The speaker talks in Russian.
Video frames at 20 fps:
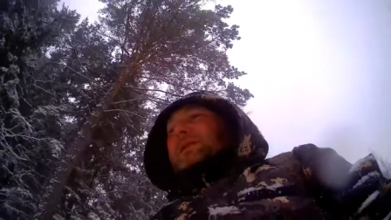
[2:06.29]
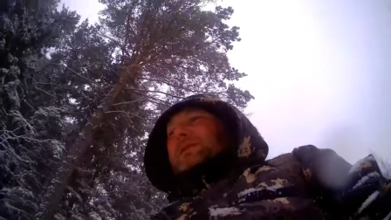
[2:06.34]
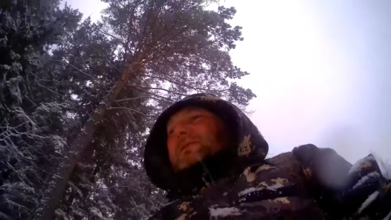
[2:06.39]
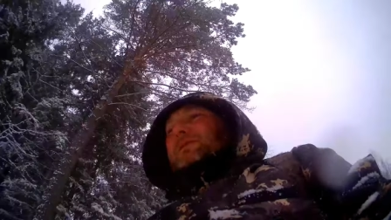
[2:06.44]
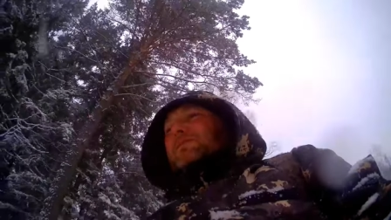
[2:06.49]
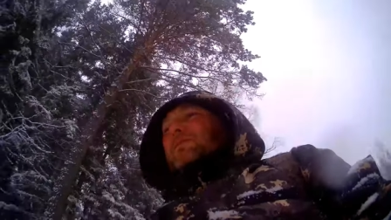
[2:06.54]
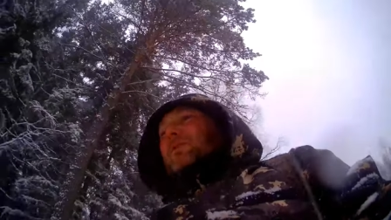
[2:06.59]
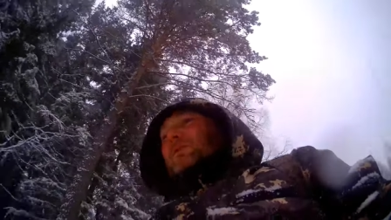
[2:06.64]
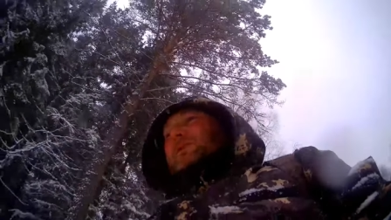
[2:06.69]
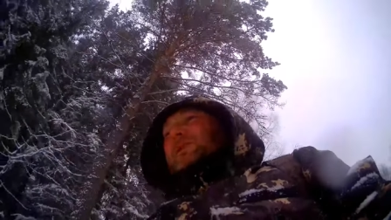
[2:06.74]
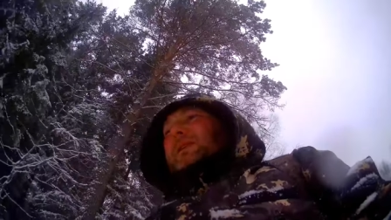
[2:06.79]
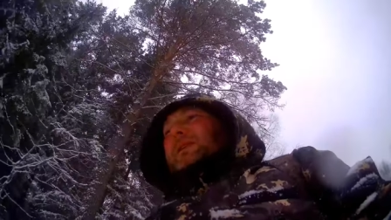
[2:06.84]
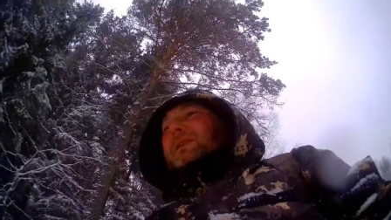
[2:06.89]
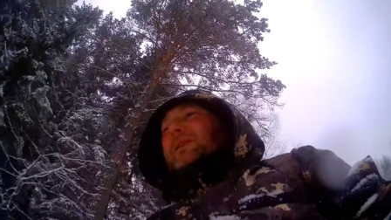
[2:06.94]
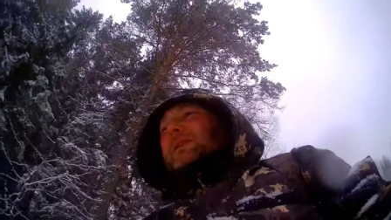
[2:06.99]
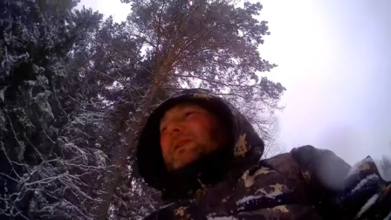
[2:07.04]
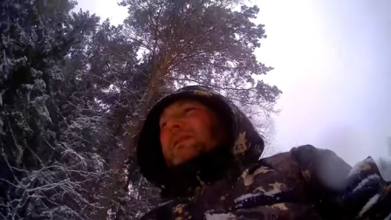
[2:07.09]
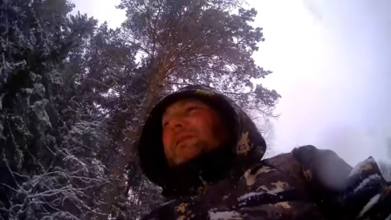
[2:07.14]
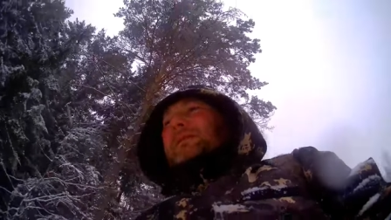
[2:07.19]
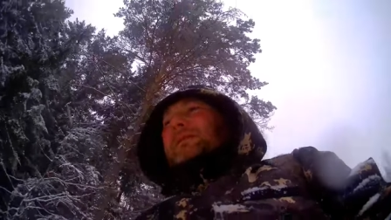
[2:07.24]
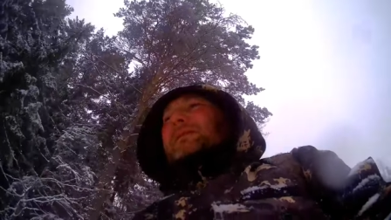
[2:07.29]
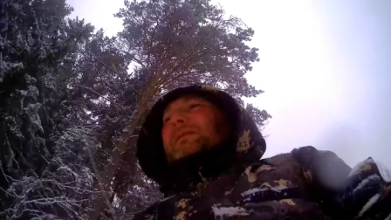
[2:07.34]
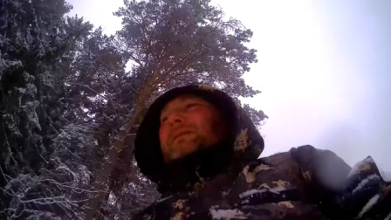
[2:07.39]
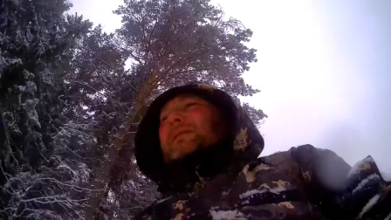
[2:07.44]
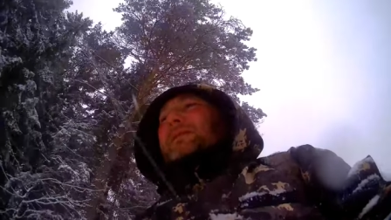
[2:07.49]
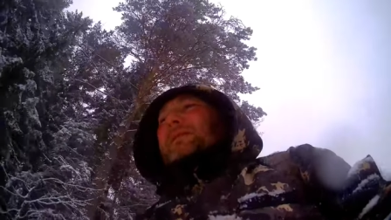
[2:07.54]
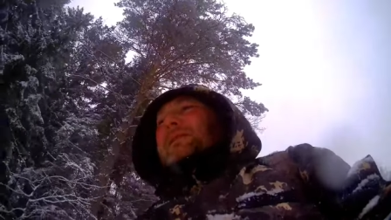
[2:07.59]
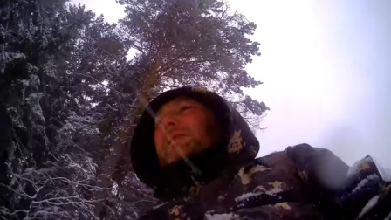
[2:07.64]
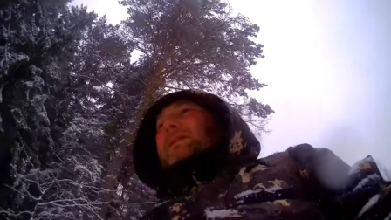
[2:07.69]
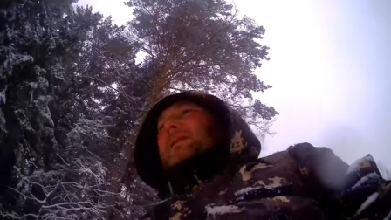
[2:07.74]
шмотки.
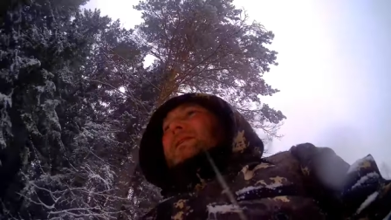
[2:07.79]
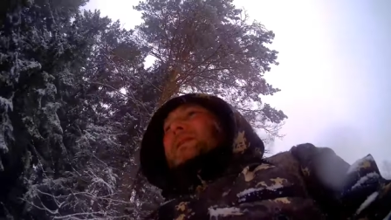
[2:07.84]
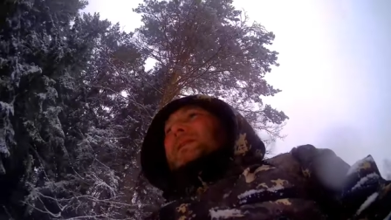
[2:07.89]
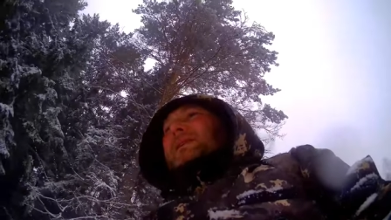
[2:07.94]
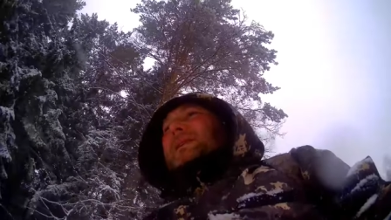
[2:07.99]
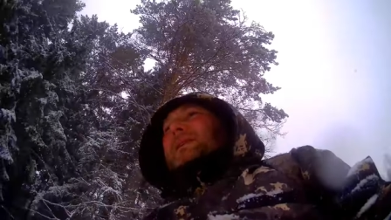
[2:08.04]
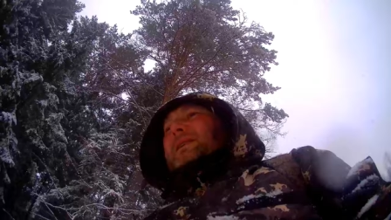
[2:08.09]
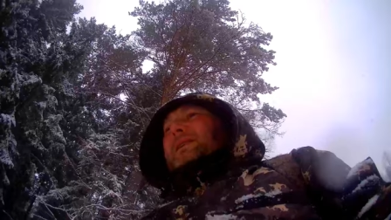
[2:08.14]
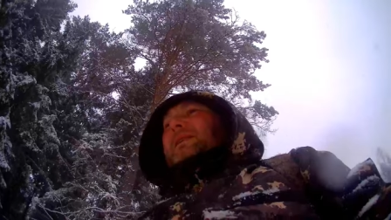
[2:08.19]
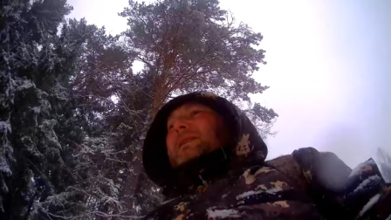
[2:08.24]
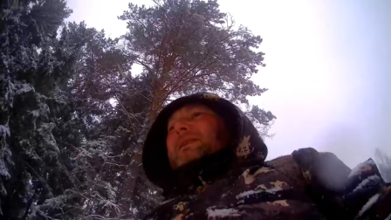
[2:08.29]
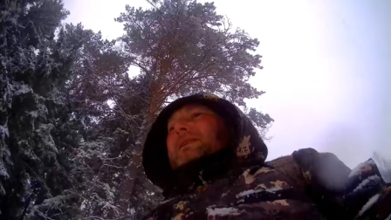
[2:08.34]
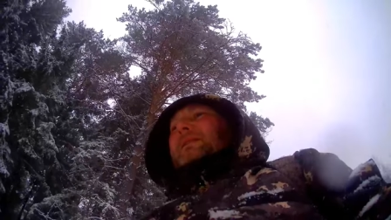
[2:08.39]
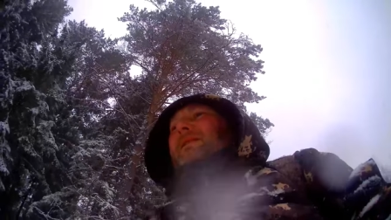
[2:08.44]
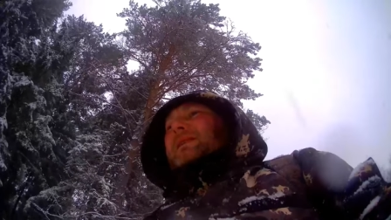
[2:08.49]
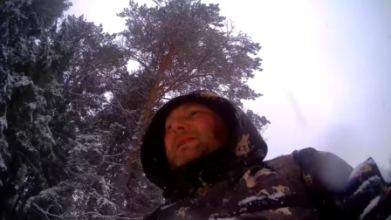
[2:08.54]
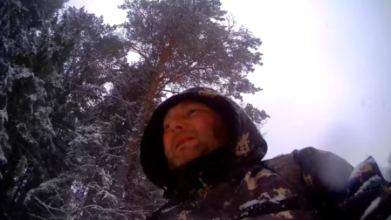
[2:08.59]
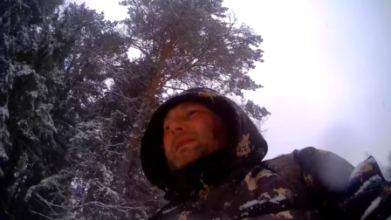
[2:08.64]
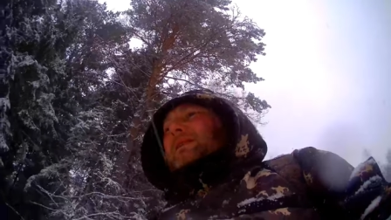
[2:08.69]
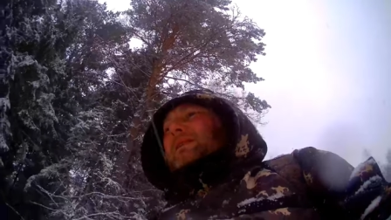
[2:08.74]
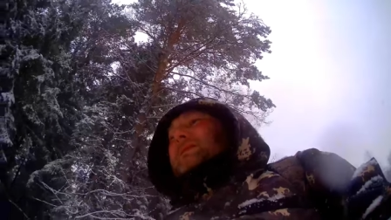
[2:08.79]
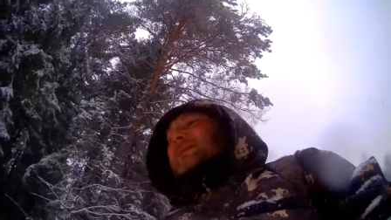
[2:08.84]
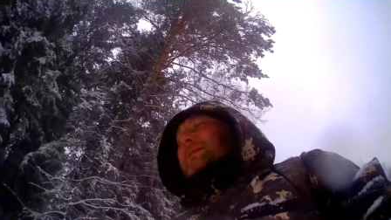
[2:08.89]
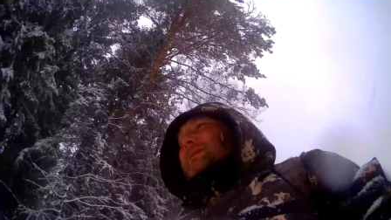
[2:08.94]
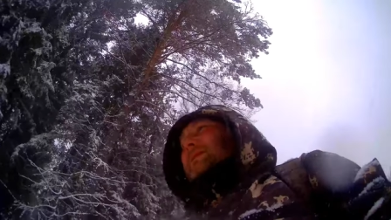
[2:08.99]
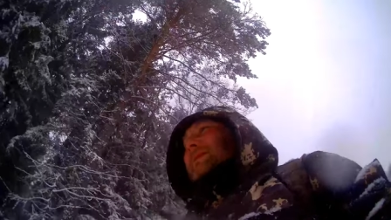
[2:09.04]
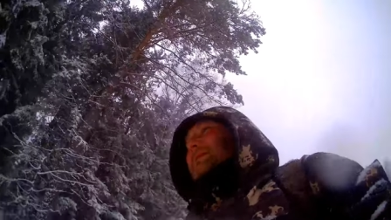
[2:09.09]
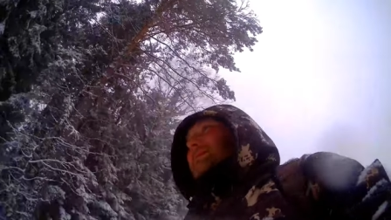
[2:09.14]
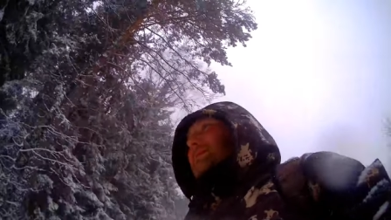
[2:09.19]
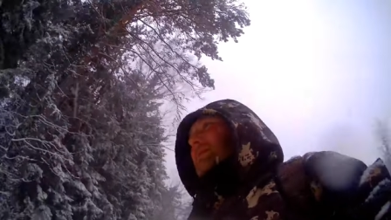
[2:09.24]
И ты,
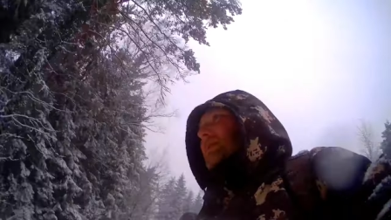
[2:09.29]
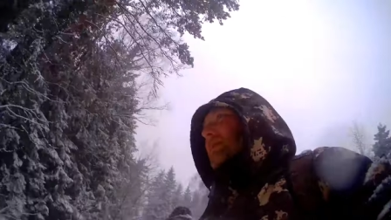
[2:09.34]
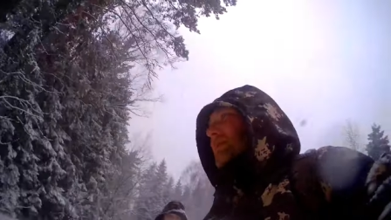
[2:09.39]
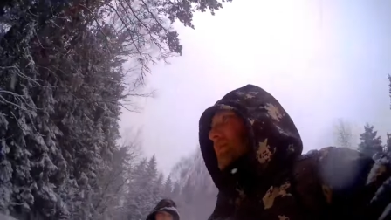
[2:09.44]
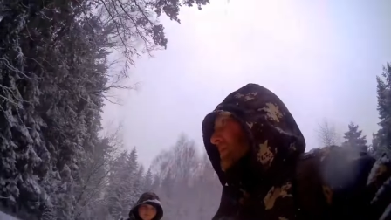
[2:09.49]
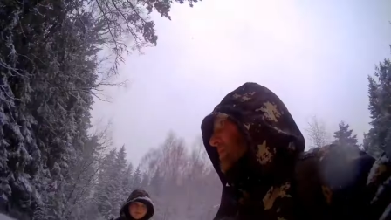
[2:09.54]
кстати,